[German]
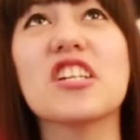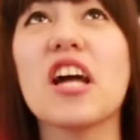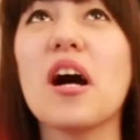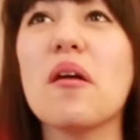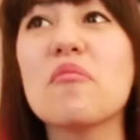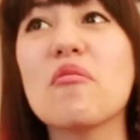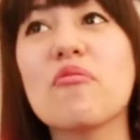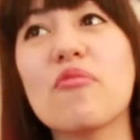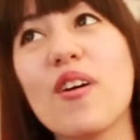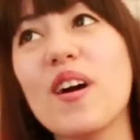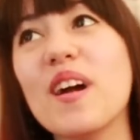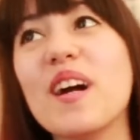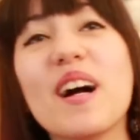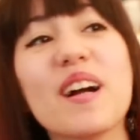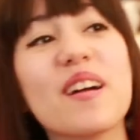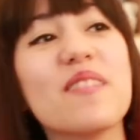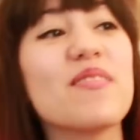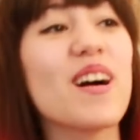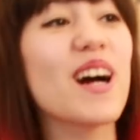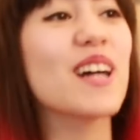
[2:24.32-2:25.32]
ich habe
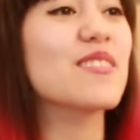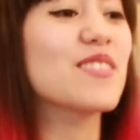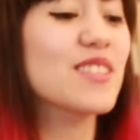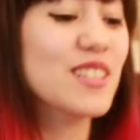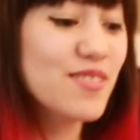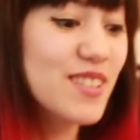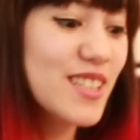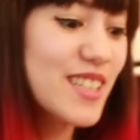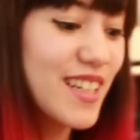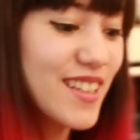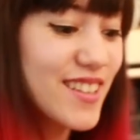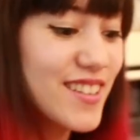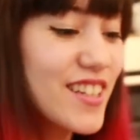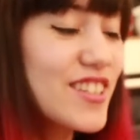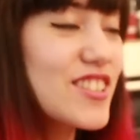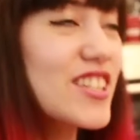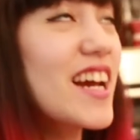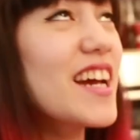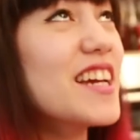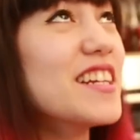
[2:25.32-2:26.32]
Feuer gemacht und ich will die ganze
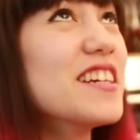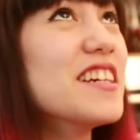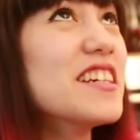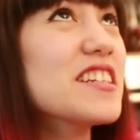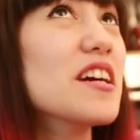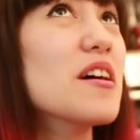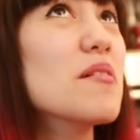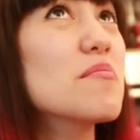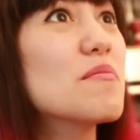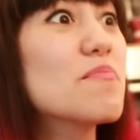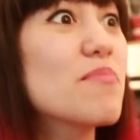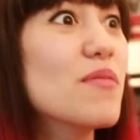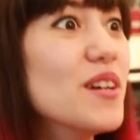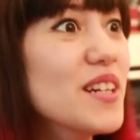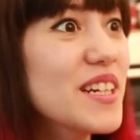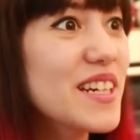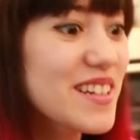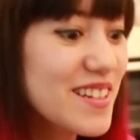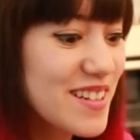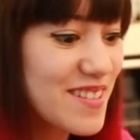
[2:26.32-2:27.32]
Zeit schreien, ich habe
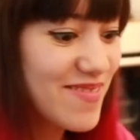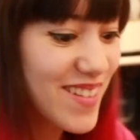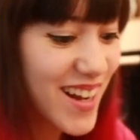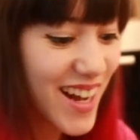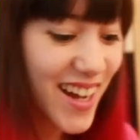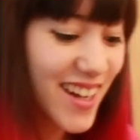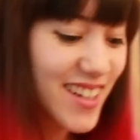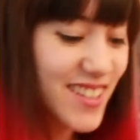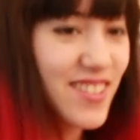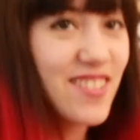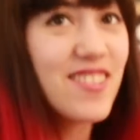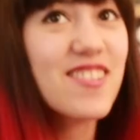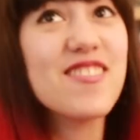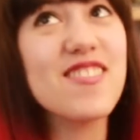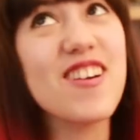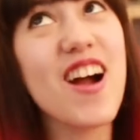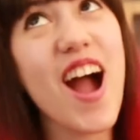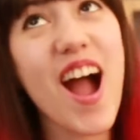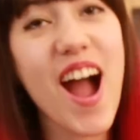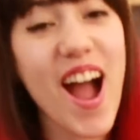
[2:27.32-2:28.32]
Pudding gemacht.
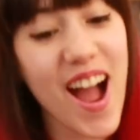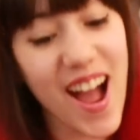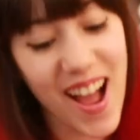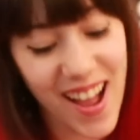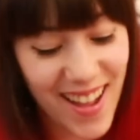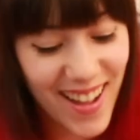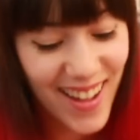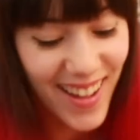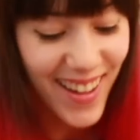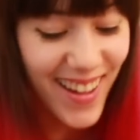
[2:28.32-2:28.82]
Ah.